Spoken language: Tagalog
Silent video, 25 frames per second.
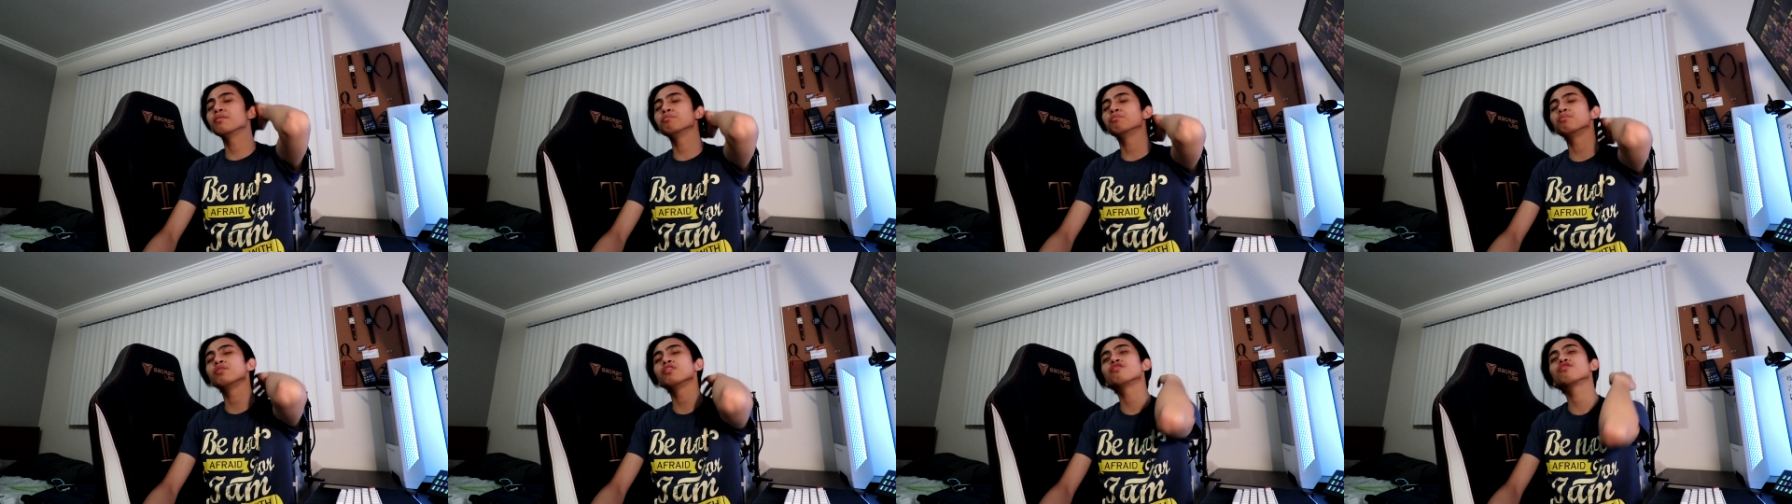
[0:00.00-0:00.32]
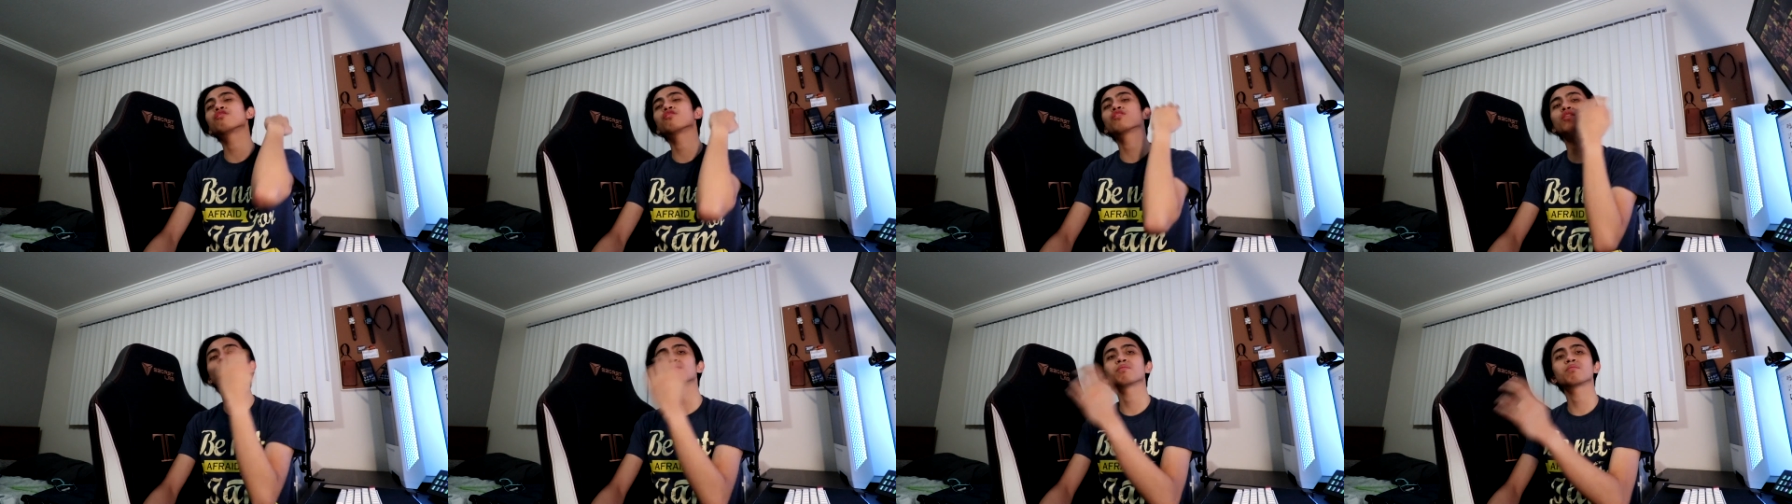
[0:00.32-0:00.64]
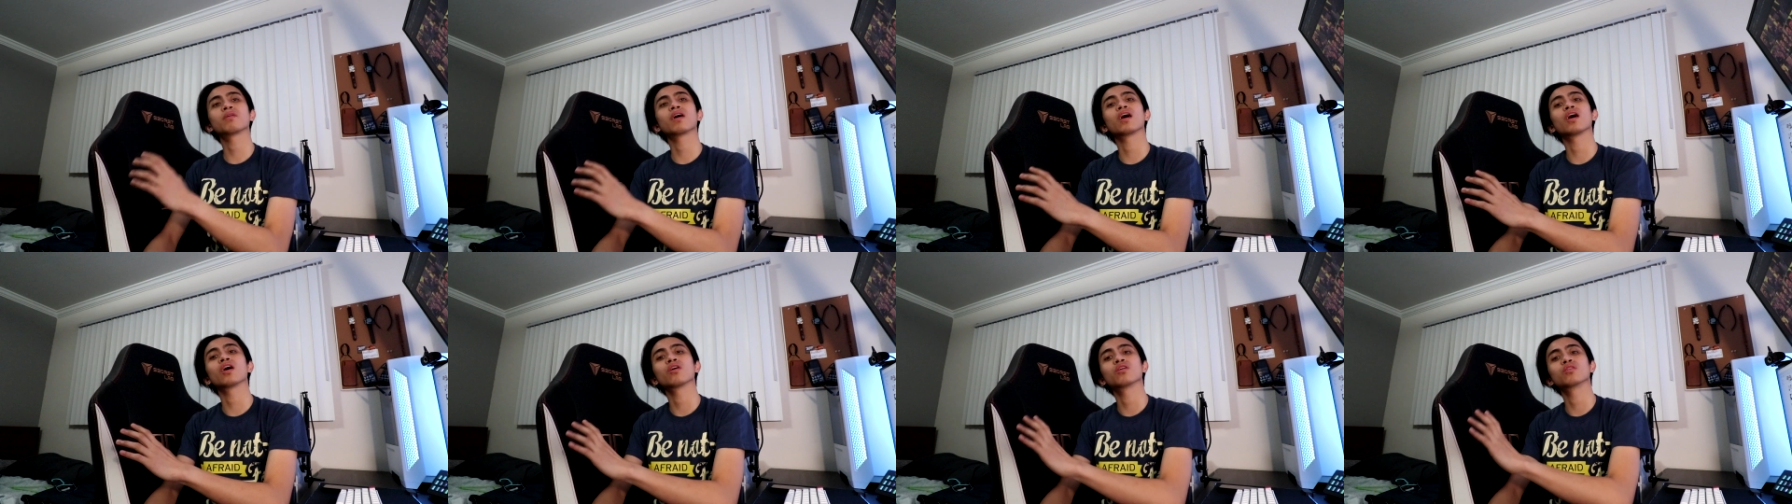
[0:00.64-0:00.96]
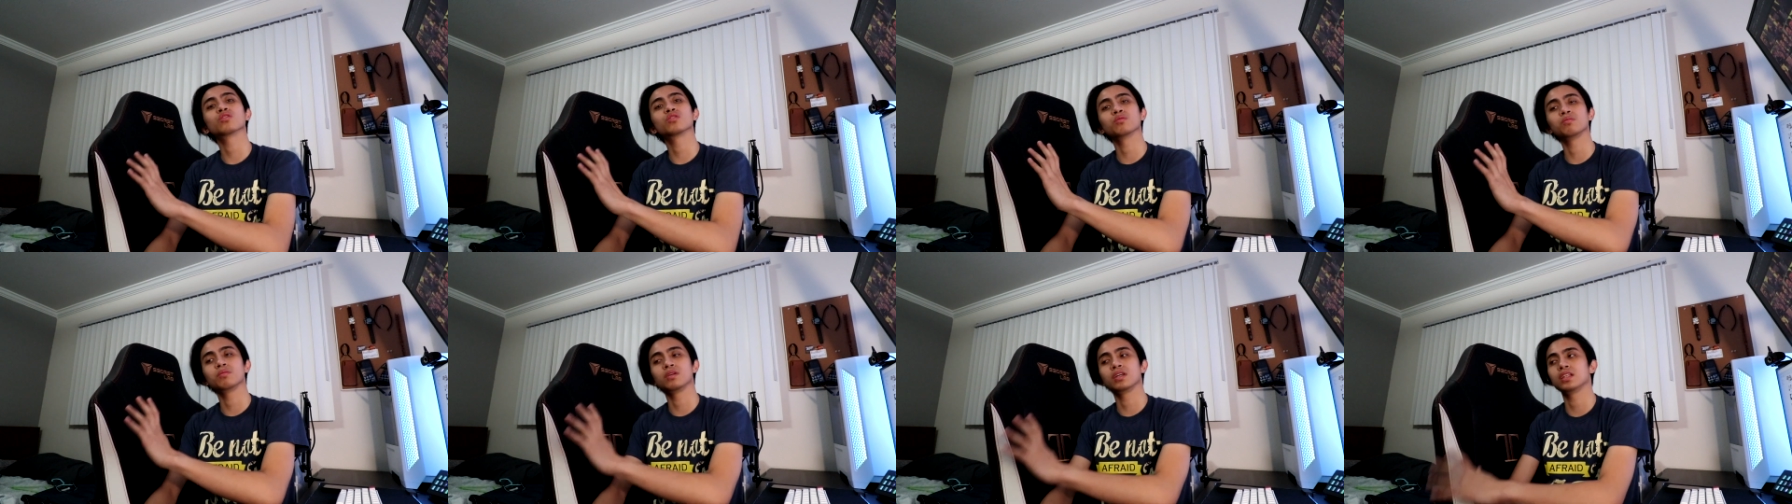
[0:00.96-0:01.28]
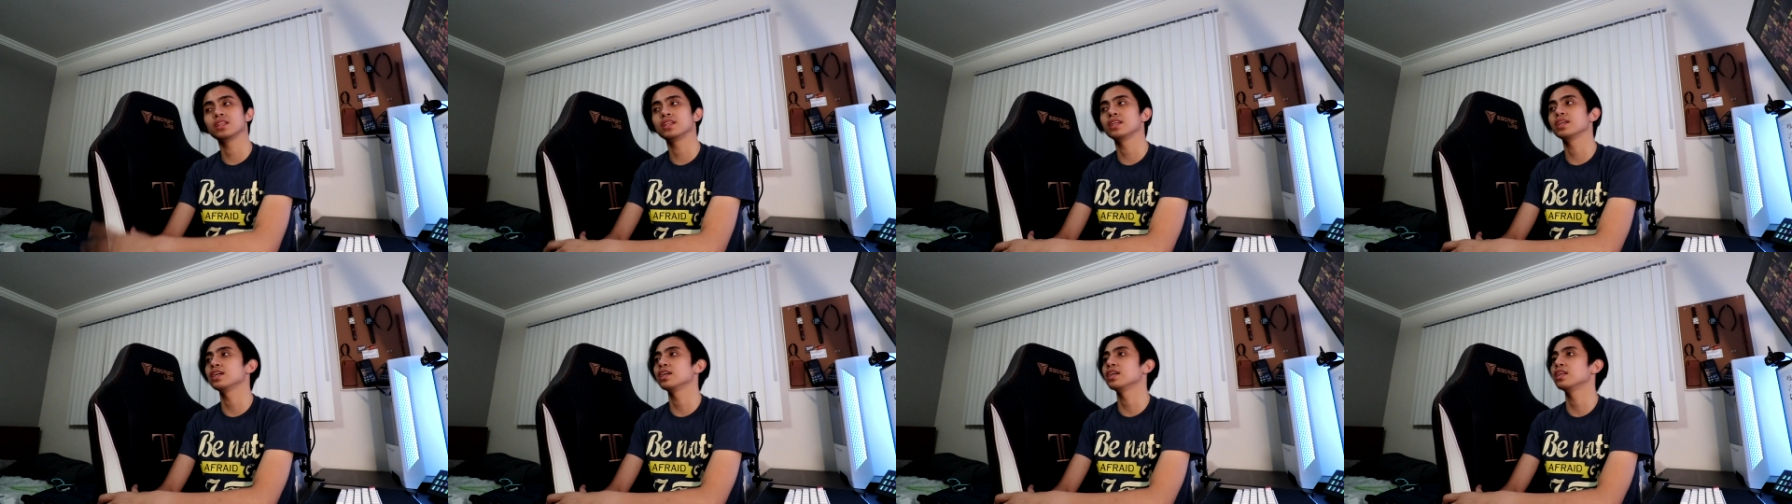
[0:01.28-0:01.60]
before pa ako
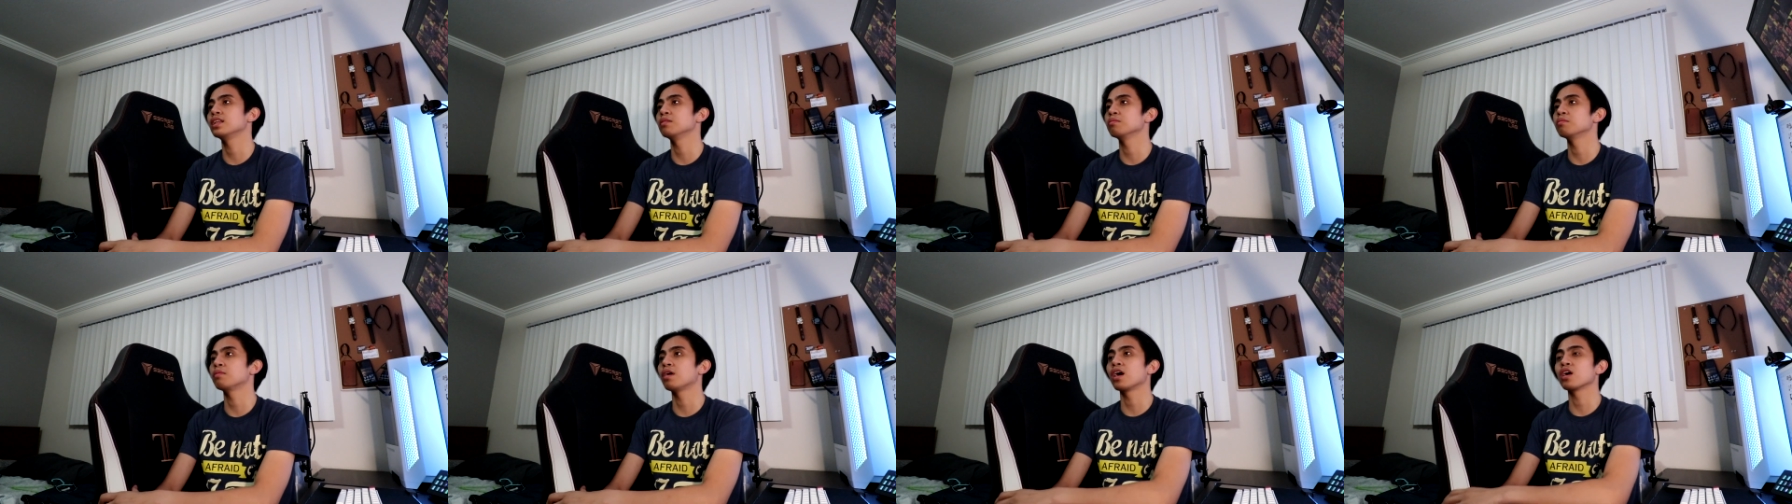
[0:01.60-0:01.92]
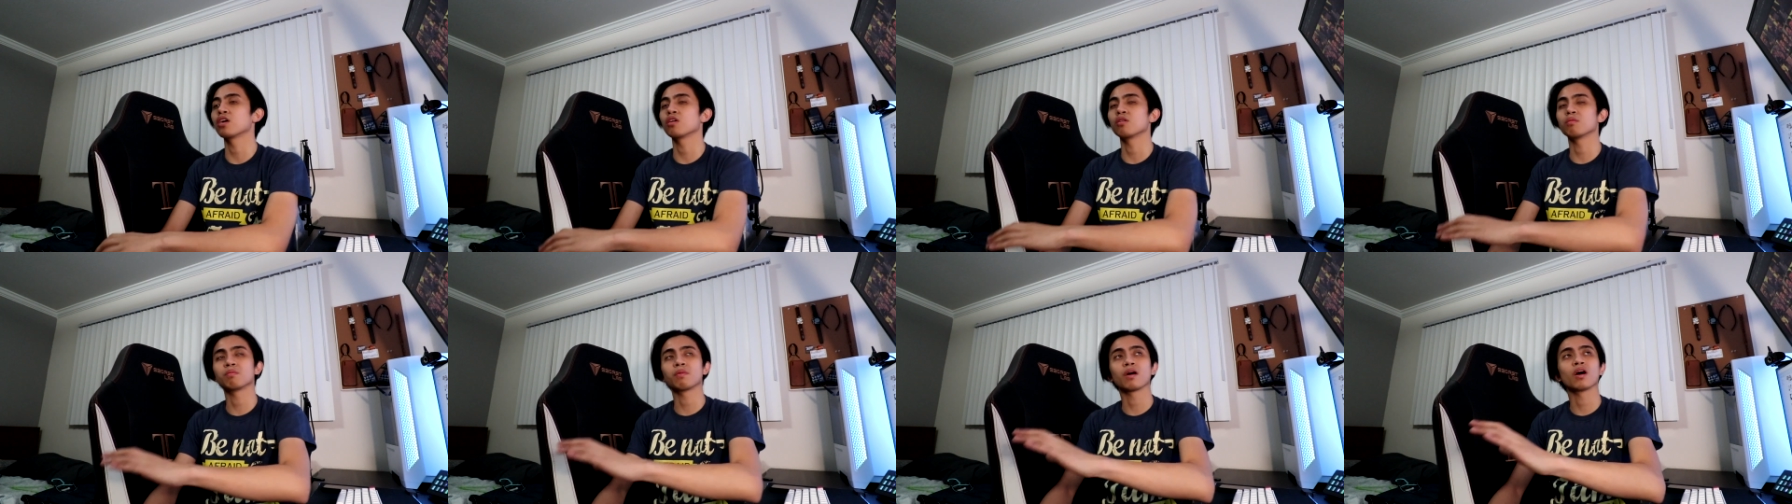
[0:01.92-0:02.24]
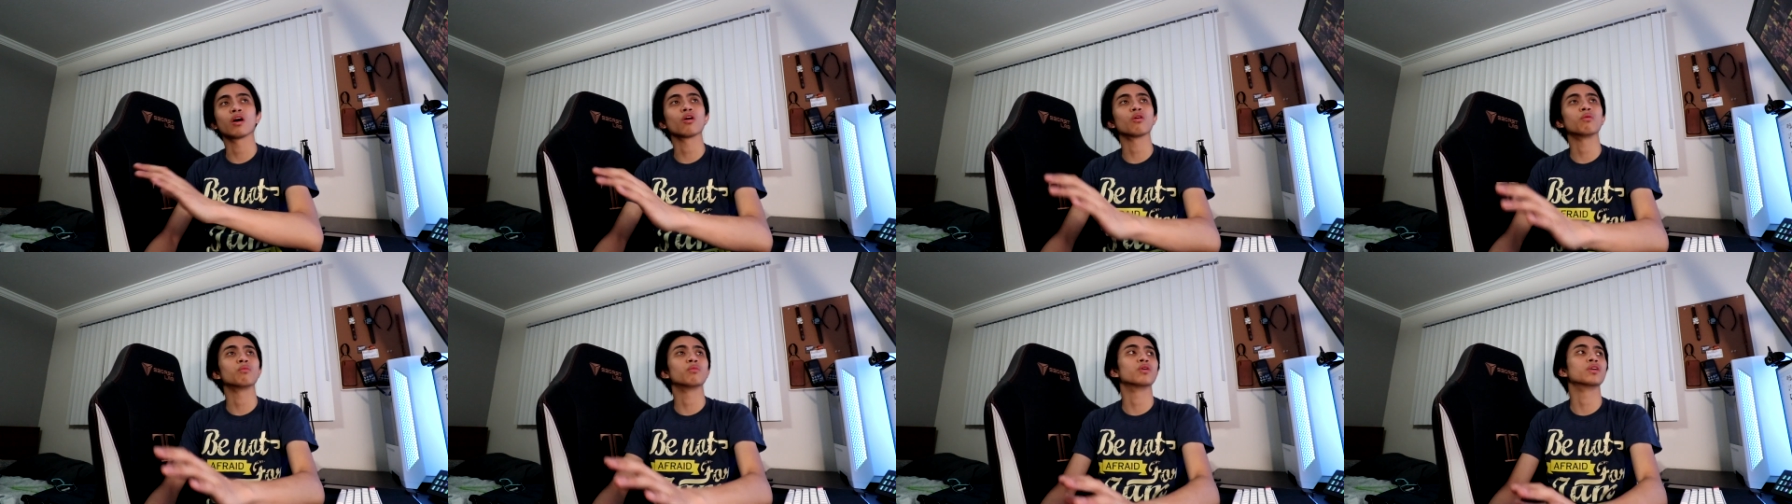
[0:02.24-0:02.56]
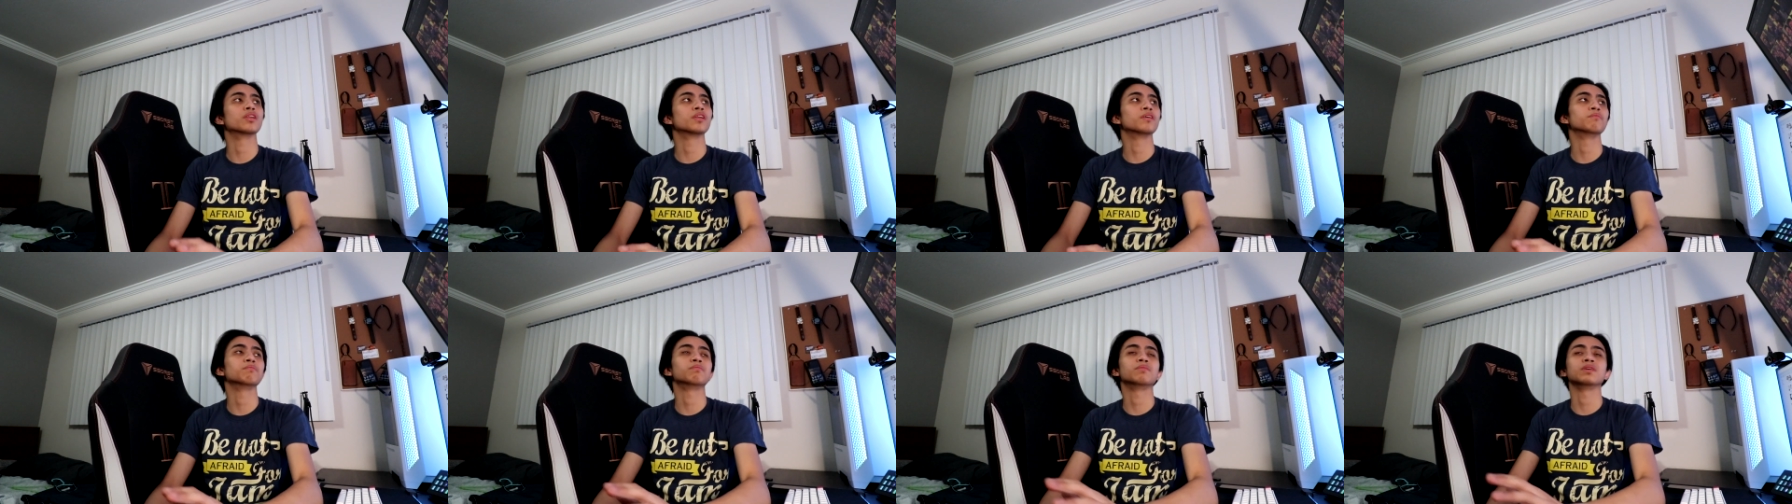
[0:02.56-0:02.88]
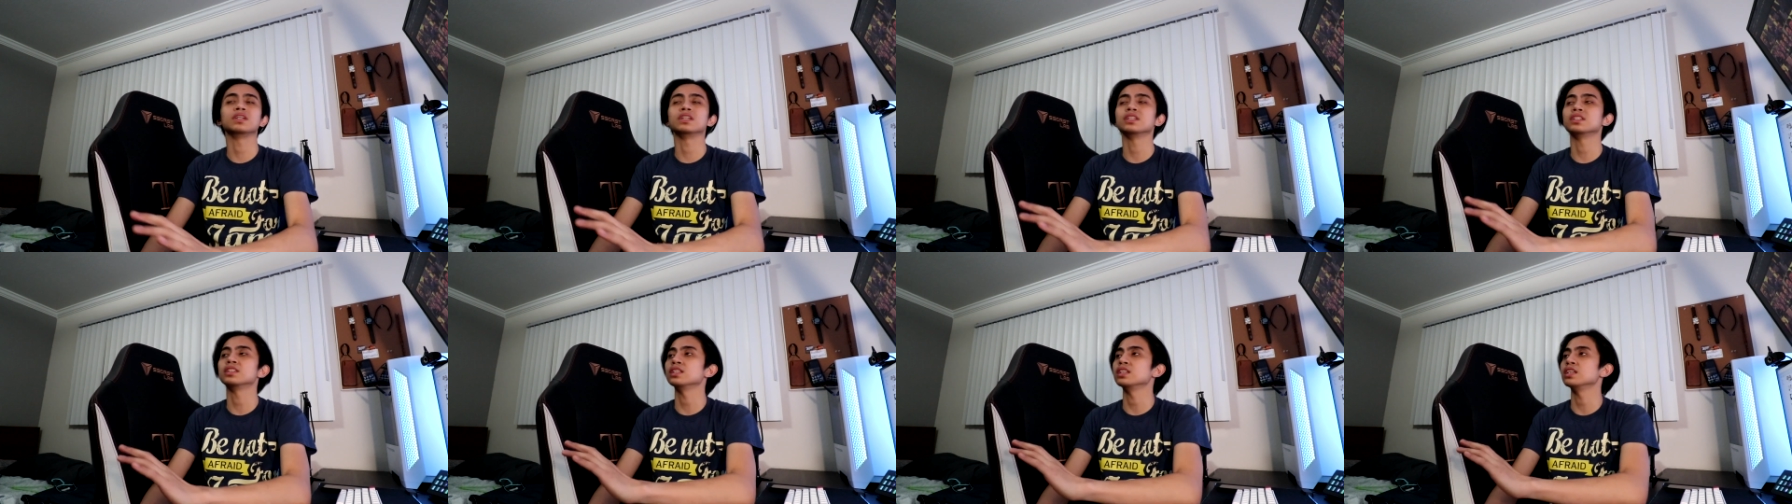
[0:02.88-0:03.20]
tumitingin bago pa ako mo ng
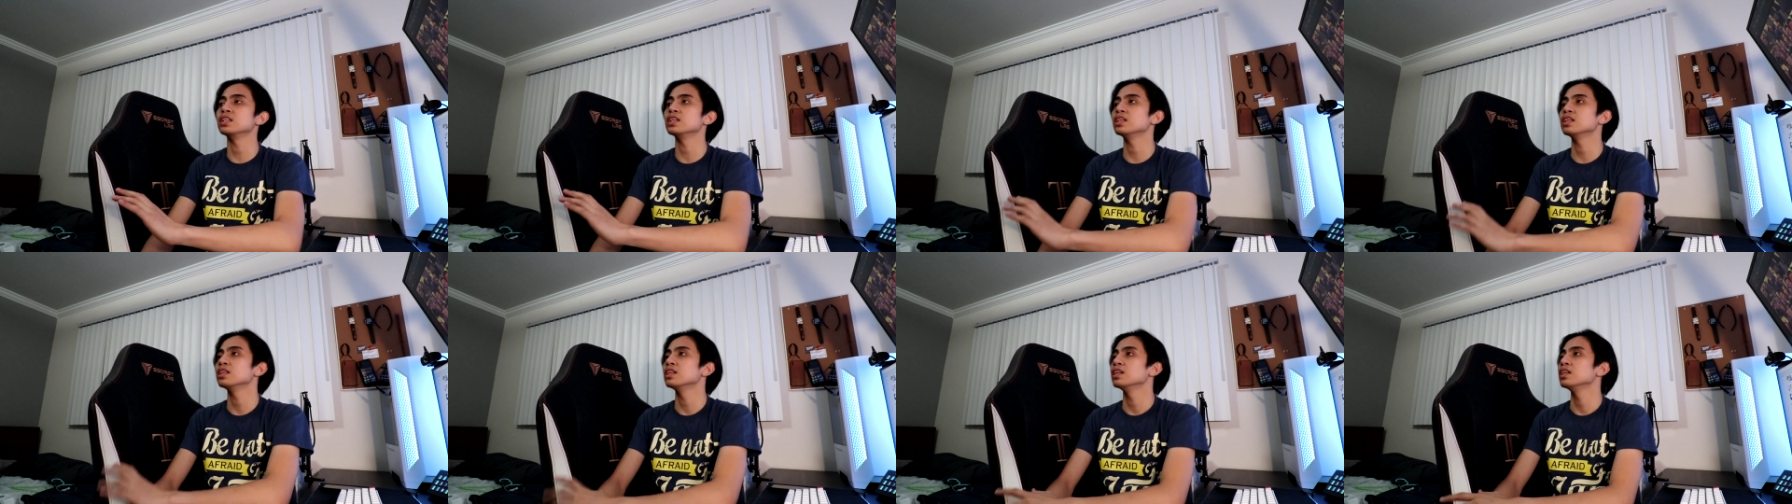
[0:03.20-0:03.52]
PC